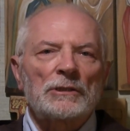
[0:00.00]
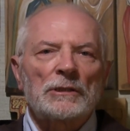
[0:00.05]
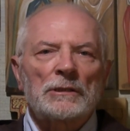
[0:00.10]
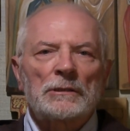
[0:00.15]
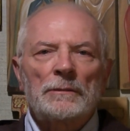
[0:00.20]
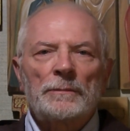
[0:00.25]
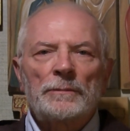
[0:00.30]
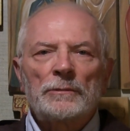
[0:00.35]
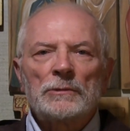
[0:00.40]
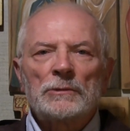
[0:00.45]
a un
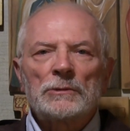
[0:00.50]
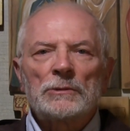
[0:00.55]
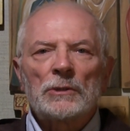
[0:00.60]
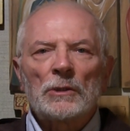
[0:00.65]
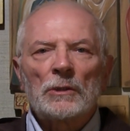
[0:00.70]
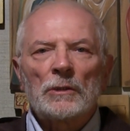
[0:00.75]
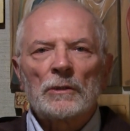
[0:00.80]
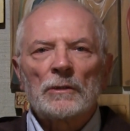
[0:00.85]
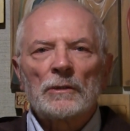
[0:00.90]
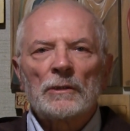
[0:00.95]
certo
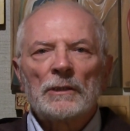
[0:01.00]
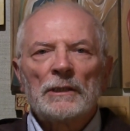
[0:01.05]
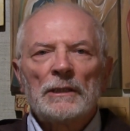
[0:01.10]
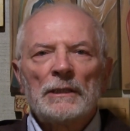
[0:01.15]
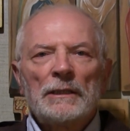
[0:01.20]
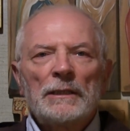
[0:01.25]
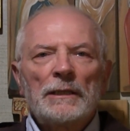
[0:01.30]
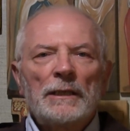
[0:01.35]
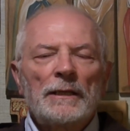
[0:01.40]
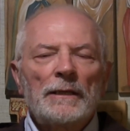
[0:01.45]
punto
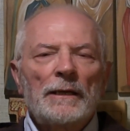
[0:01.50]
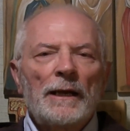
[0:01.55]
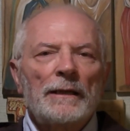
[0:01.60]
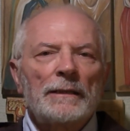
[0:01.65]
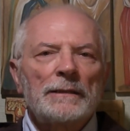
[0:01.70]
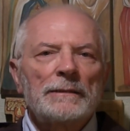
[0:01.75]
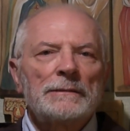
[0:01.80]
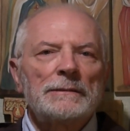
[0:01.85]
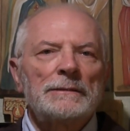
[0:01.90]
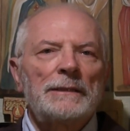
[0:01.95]

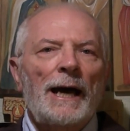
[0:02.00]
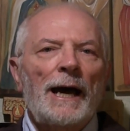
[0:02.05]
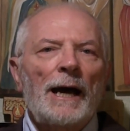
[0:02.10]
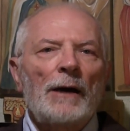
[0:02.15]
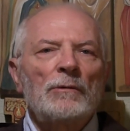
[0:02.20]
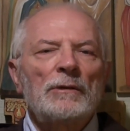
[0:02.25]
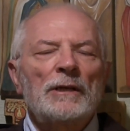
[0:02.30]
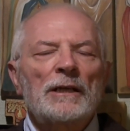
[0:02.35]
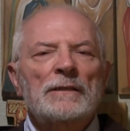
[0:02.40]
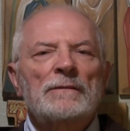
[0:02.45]

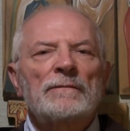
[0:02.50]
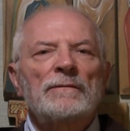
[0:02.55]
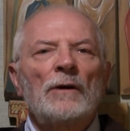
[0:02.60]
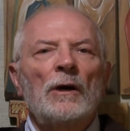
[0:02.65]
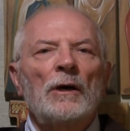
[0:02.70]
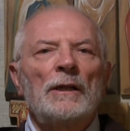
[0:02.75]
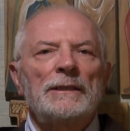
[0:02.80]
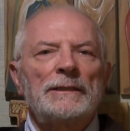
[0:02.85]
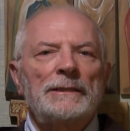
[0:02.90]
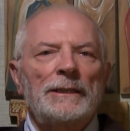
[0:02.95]
dà una
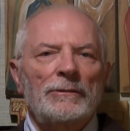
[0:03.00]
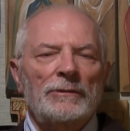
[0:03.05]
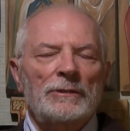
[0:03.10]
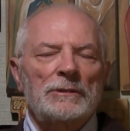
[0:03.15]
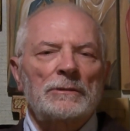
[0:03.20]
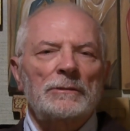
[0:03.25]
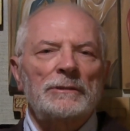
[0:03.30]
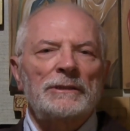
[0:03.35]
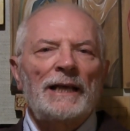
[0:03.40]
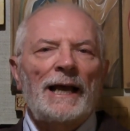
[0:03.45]
svolta a
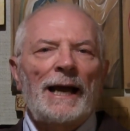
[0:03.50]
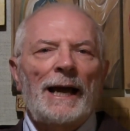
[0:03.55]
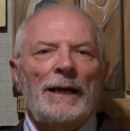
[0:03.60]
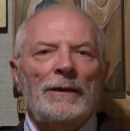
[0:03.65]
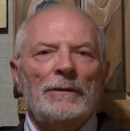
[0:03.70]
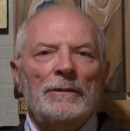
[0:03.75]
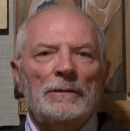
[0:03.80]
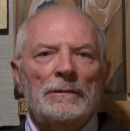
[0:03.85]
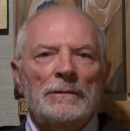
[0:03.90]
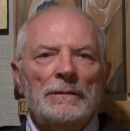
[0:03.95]
questo
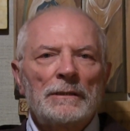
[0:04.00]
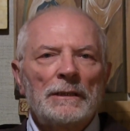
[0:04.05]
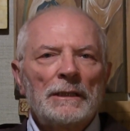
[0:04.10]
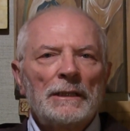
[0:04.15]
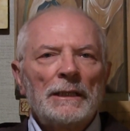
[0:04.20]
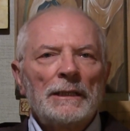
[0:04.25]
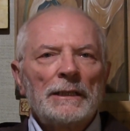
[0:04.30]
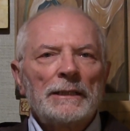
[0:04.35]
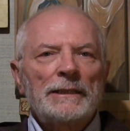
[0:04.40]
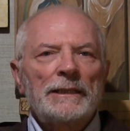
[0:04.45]
dialogo
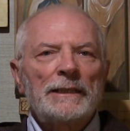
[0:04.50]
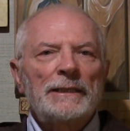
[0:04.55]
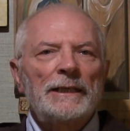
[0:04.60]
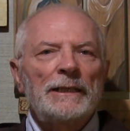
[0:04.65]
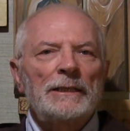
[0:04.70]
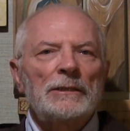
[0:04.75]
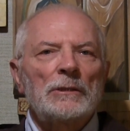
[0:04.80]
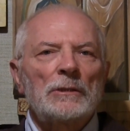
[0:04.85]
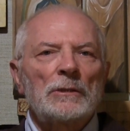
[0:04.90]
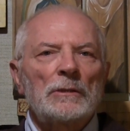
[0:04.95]

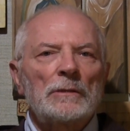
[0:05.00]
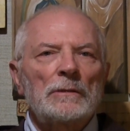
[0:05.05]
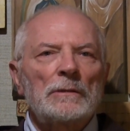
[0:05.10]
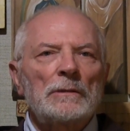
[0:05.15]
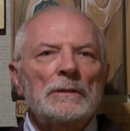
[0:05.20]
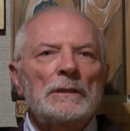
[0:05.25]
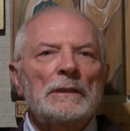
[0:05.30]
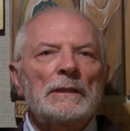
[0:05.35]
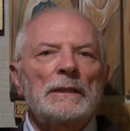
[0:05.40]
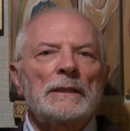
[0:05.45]
chiedendo
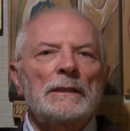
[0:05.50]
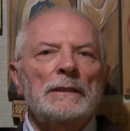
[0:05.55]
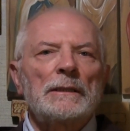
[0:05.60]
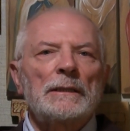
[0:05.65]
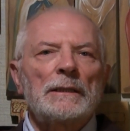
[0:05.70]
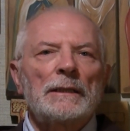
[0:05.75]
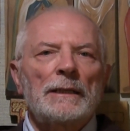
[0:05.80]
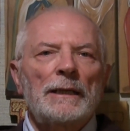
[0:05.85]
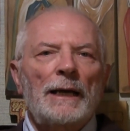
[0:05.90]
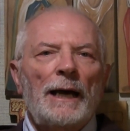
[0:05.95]

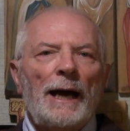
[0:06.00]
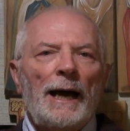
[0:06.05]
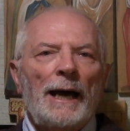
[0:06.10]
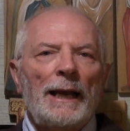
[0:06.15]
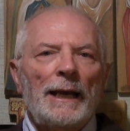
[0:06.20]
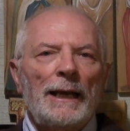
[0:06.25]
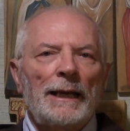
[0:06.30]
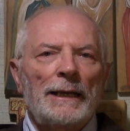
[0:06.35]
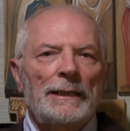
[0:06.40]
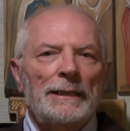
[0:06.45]

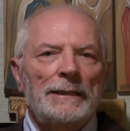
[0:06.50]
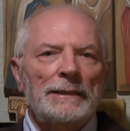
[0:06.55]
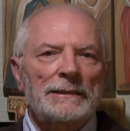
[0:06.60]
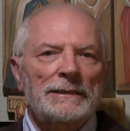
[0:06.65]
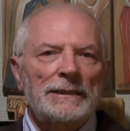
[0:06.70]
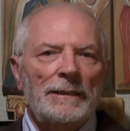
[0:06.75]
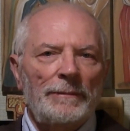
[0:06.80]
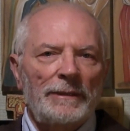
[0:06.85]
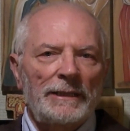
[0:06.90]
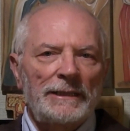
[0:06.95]
alla
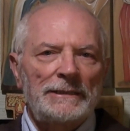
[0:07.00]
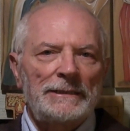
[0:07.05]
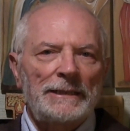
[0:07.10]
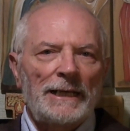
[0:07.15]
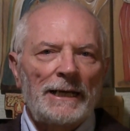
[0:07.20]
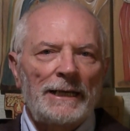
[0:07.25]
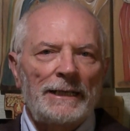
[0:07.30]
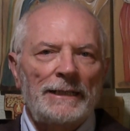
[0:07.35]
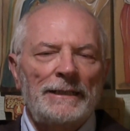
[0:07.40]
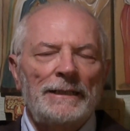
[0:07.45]

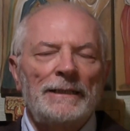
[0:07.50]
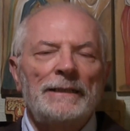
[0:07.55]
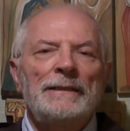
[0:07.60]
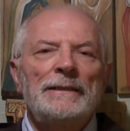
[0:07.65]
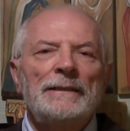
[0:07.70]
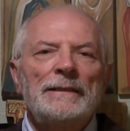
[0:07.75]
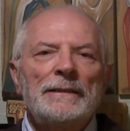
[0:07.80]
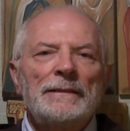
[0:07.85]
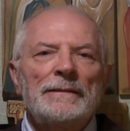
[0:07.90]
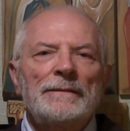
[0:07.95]
samaritana
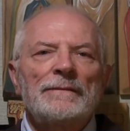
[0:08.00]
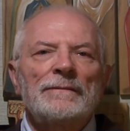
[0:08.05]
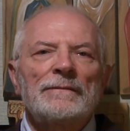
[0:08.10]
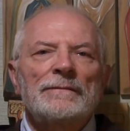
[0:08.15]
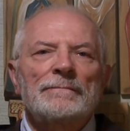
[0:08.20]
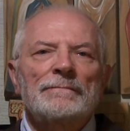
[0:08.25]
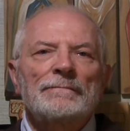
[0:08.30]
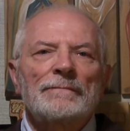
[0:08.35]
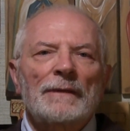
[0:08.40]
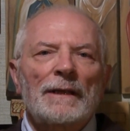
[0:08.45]

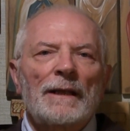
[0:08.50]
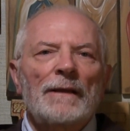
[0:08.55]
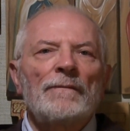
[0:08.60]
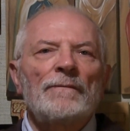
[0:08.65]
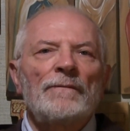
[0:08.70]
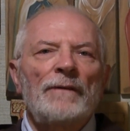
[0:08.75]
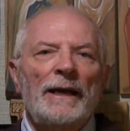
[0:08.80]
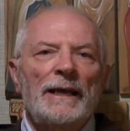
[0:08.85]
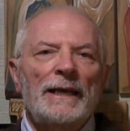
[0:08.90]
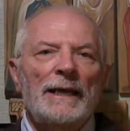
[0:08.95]

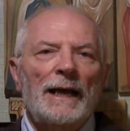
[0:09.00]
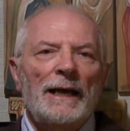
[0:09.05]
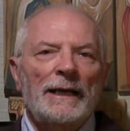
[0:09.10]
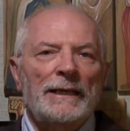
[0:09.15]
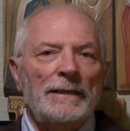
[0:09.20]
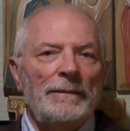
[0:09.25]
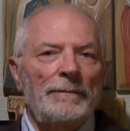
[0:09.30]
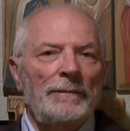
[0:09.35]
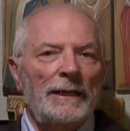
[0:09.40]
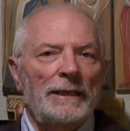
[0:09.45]
vai a
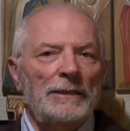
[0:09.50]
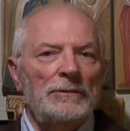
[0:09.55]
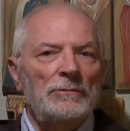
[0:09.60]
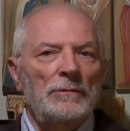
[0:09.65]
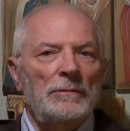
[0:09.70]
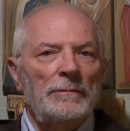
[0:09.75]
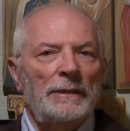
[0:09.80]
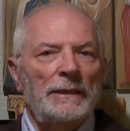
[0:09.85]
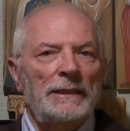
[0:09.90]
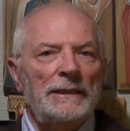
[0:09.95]
chiamare
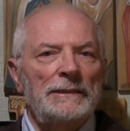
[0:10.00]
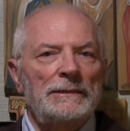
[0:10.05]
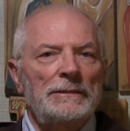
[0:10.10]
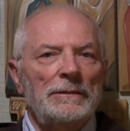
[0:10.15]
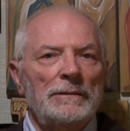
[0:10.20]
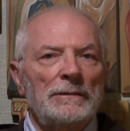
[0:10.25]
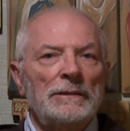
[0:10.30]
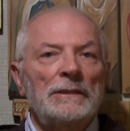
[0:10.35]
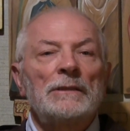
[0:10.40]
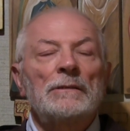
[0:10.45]
tuo
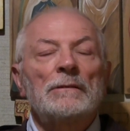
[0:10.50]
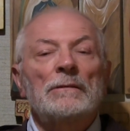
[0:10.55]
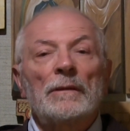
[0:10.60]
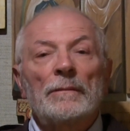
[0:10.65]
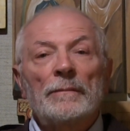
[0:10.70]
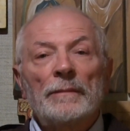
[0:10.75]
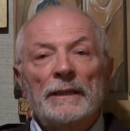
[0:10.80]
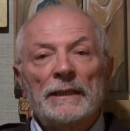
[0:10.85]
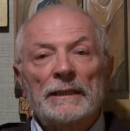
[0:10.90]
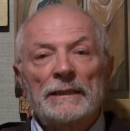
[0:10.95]
marito, io non
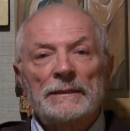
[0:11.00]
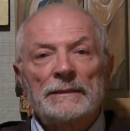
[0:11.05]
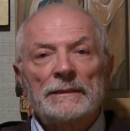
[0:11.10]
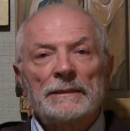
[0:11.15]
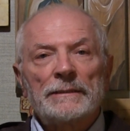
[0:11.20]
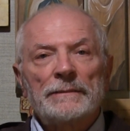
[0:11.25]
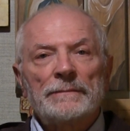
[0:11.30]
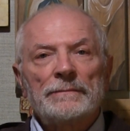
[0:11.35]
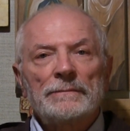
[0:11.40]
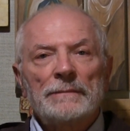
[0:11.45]
ho
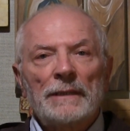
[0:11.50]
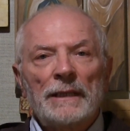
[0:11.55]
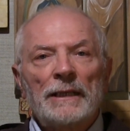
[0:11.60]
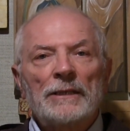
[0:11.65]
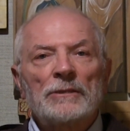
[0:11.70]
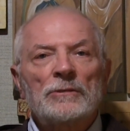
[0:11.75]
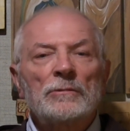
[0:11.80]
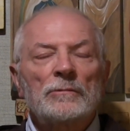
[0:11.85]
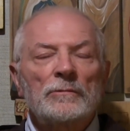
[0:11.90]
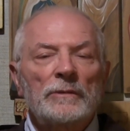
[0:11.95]
mariti. e
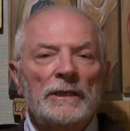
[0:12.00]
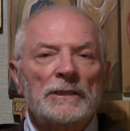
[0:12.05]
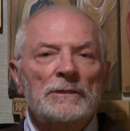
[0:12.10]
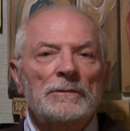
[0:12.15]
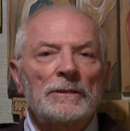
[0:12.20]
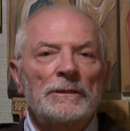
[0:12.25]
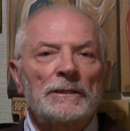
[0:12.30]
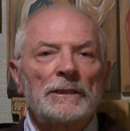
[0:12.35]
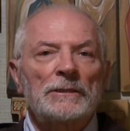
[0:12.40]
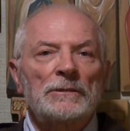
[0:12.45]
eh, su
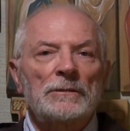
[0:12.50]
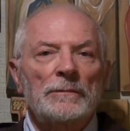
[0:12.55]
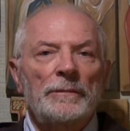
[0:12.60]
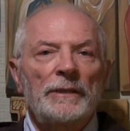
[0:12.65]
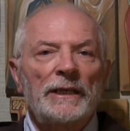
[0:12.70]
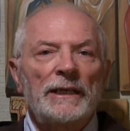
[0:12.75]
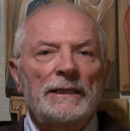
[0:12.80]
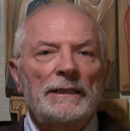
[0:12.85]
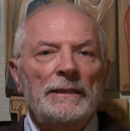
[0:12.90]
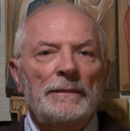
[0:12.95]
questo hai detto
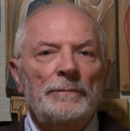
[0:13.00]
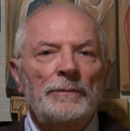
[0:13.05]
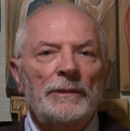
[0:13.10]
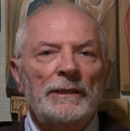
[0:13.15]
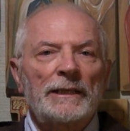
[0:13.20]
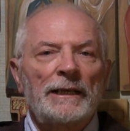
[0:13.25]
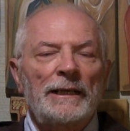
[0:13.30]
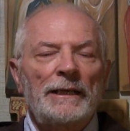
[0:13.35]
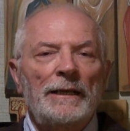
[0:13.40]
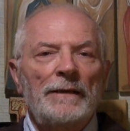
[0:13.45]
bene,
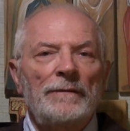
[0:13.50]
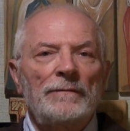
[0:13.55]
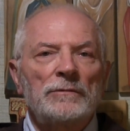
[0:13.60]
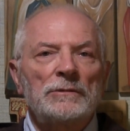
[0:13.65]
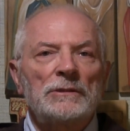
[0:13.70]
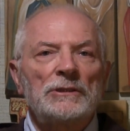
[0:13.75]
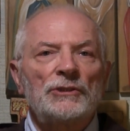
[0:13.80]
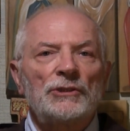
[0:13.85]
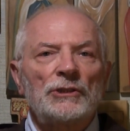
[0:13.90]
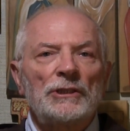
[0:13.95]
perché ne hai
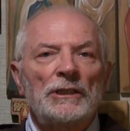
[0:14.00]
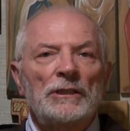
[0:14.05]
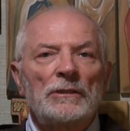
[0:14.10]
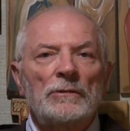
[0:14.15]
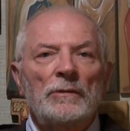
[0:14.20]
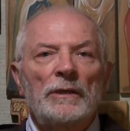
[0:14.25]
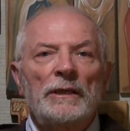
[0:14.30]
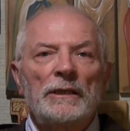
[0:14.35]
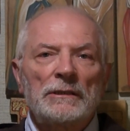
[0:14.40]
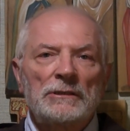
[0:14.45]
avuti
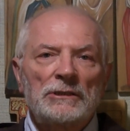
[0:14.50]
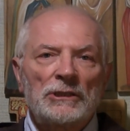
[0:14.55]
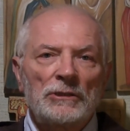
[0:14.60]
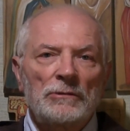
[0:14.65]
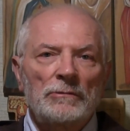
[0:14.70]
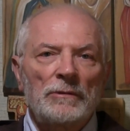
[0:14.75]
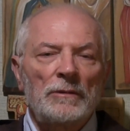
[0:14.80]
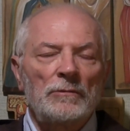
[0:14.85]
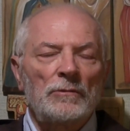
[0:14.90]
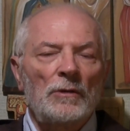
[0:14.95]
cinque,
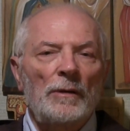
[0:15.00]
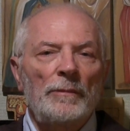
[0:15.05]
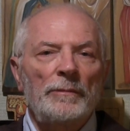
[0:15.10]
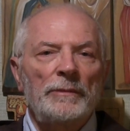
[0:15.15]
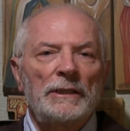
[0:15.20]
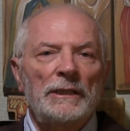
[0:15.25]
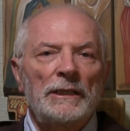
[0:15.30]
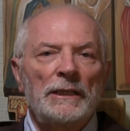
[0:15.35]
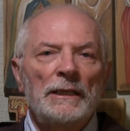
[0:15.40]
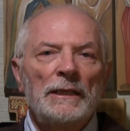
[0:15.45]
cinque
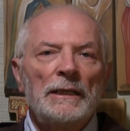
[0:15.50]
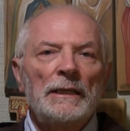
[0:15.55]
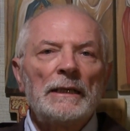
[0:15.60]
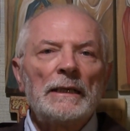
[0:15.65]
uomini,